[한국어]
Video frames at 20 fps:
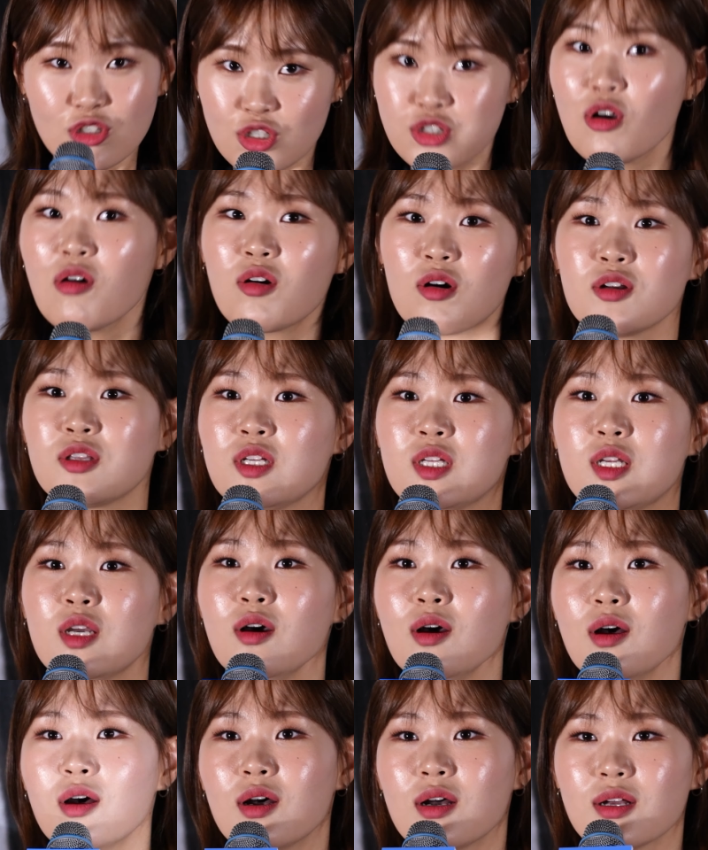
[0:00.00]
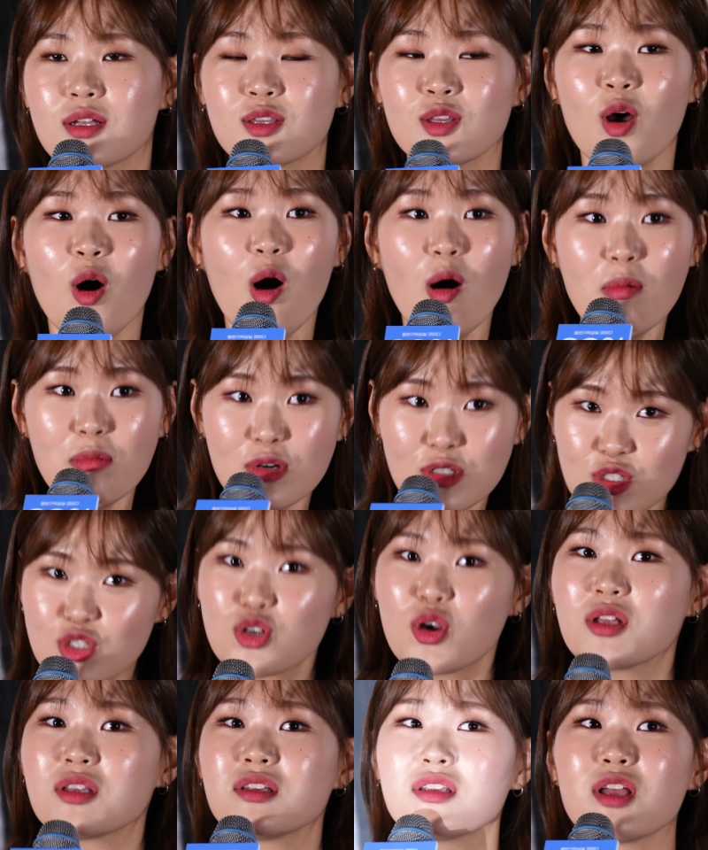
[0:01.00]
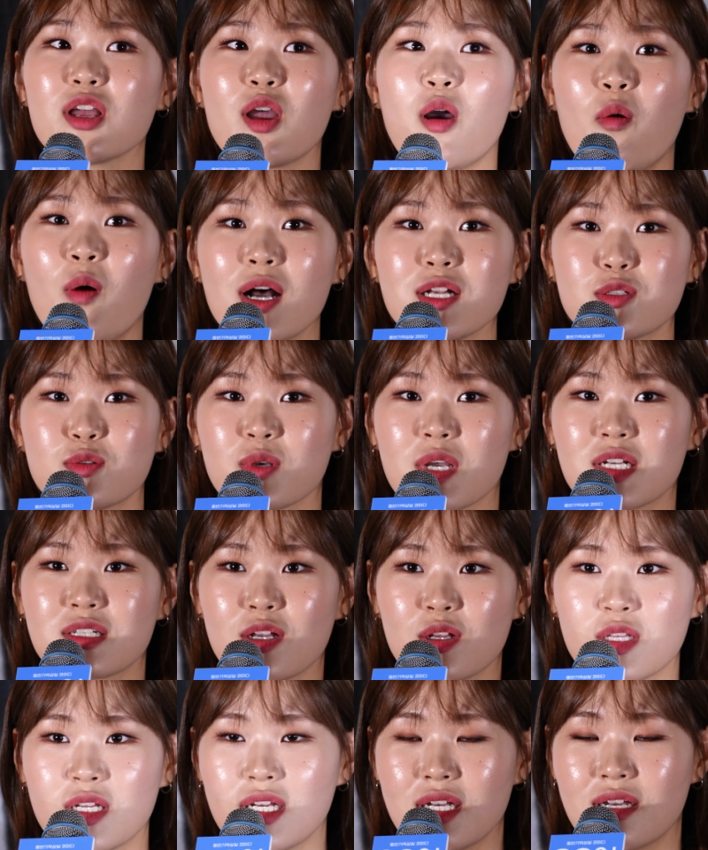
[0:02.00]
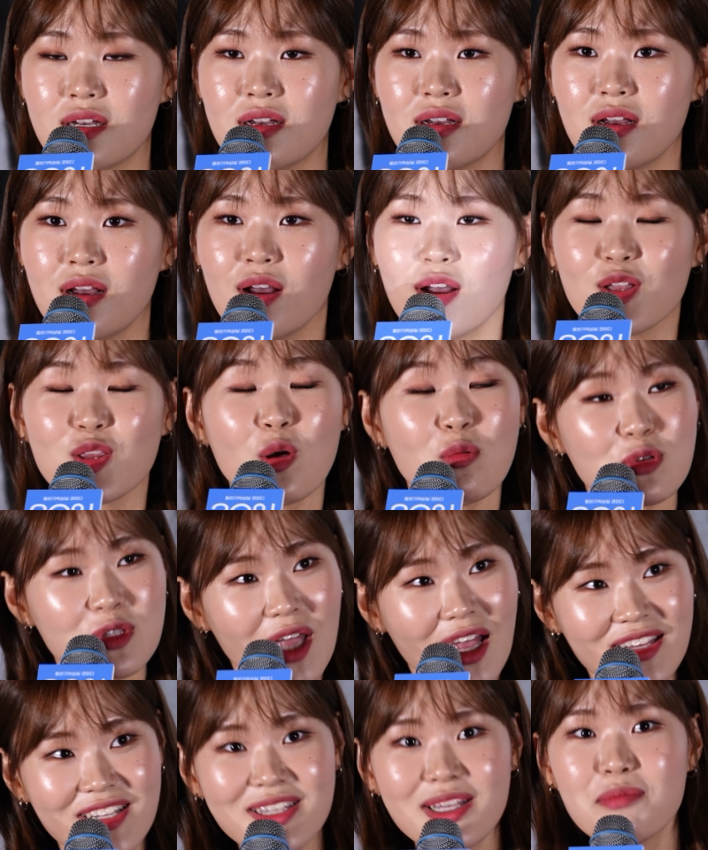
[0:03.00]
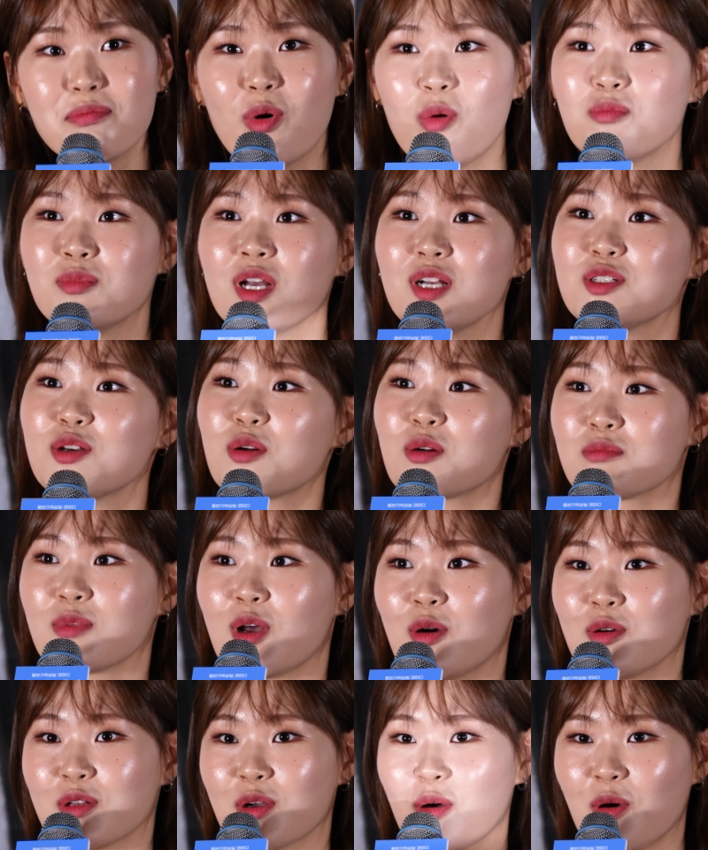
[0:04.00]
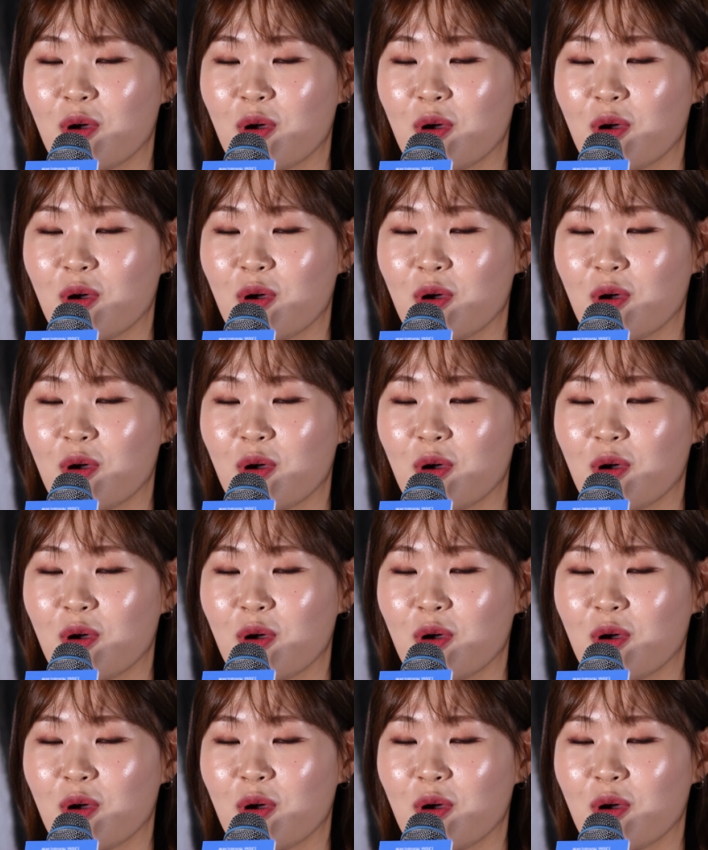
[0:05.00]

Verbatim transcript: 추웠거든요. 너무 추웠는데 영화 속에서는 너무 따뜻한 봄날처럼 나오는